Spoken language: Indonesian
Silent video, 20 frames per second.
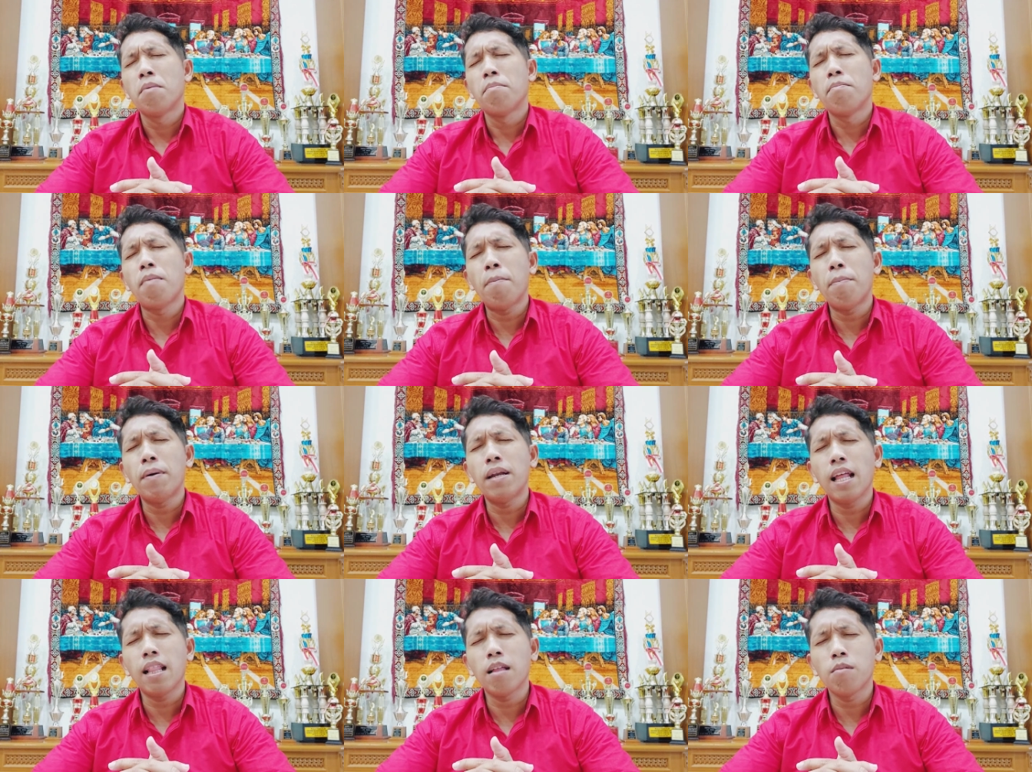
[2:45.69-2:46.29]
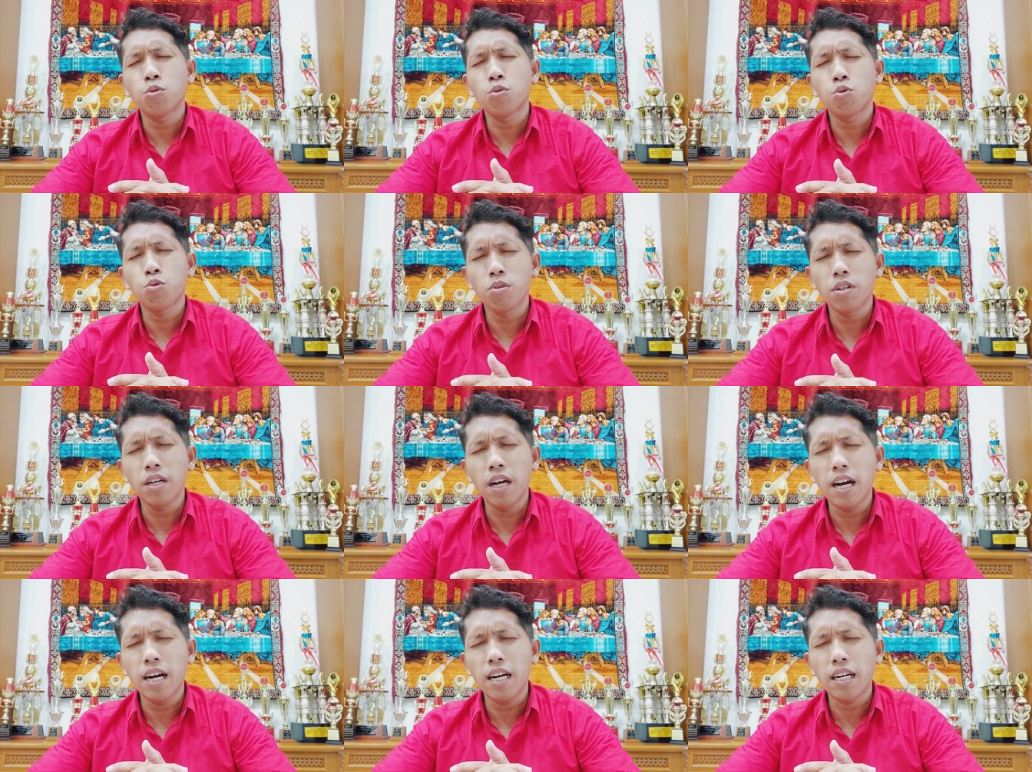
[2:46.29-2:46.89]
Bapa dalam
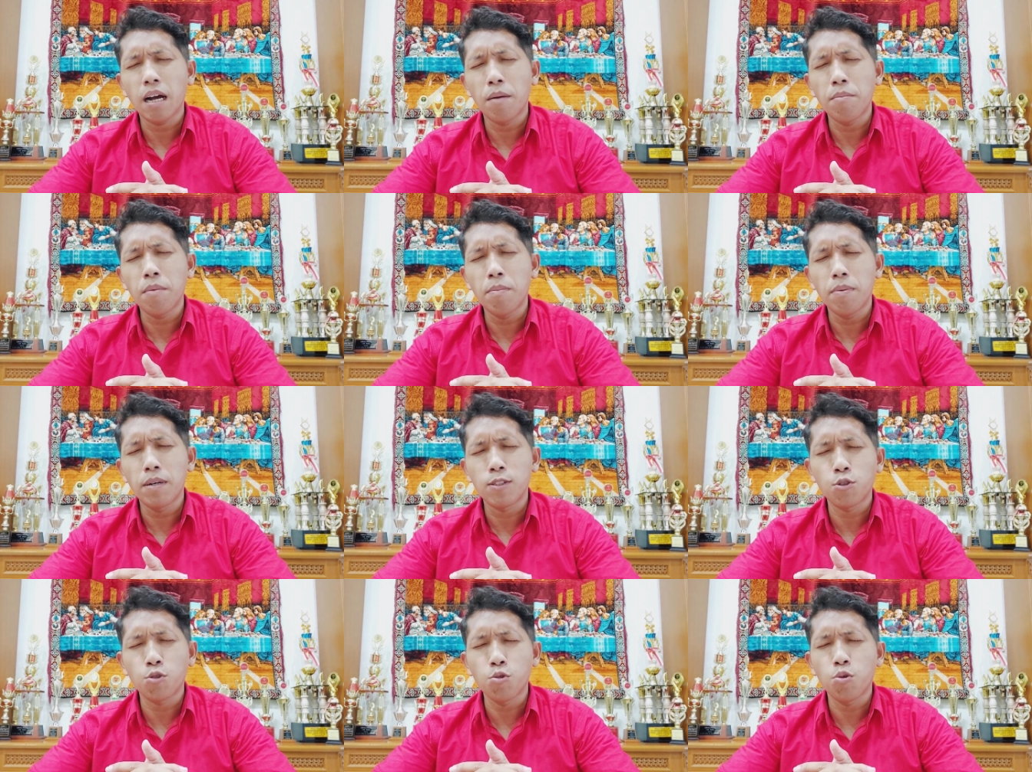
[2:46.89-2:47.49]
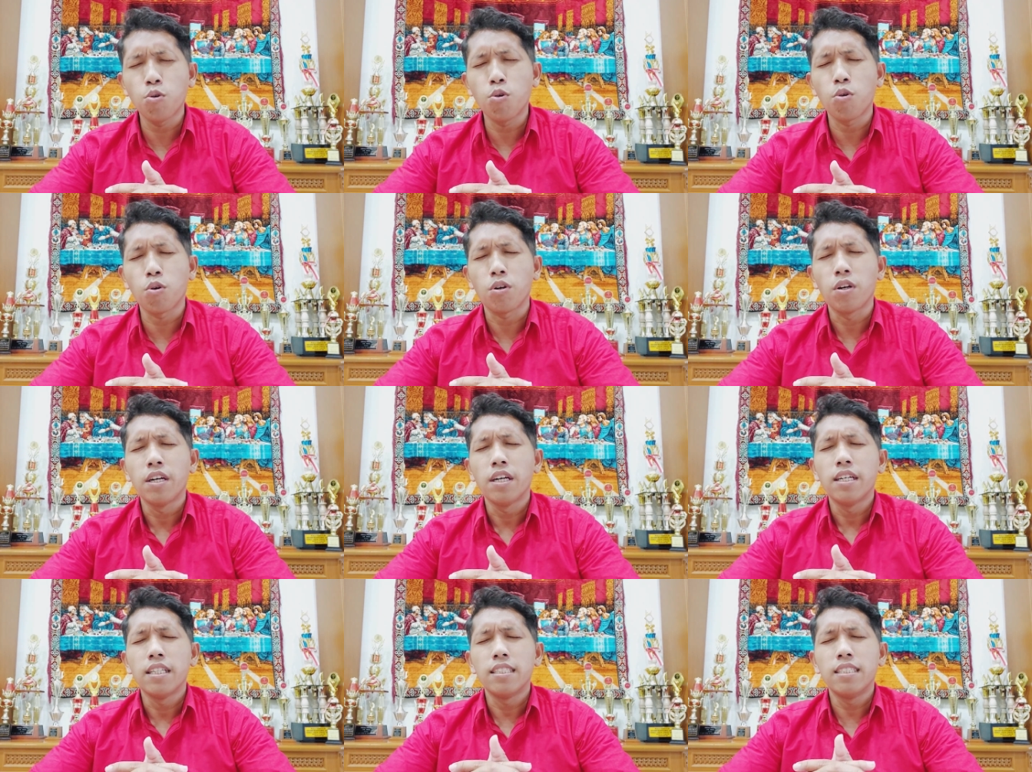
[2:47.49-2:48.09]
surga, kami bersyukur
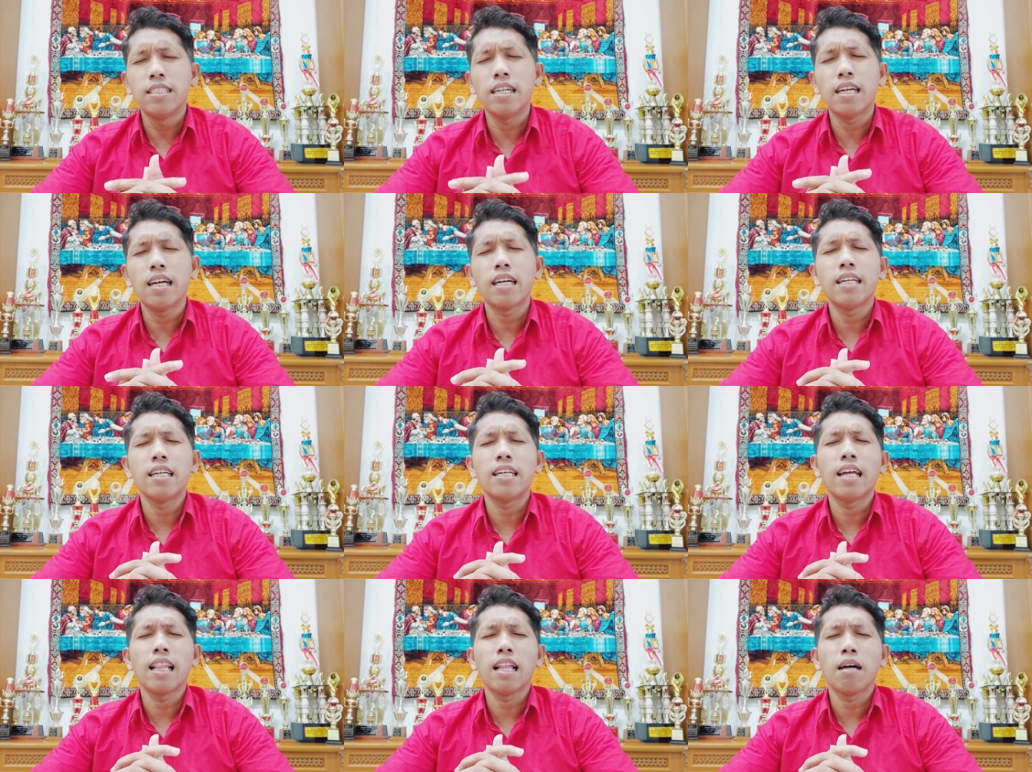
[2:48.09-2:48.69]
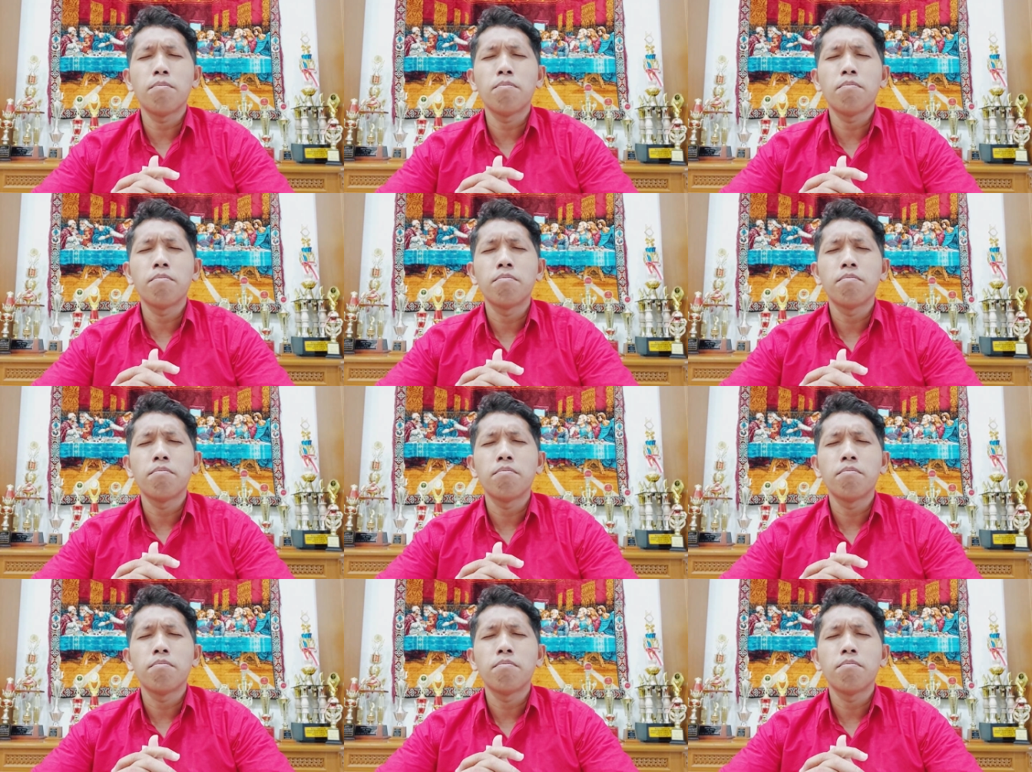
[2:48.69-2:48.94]
jika di dalam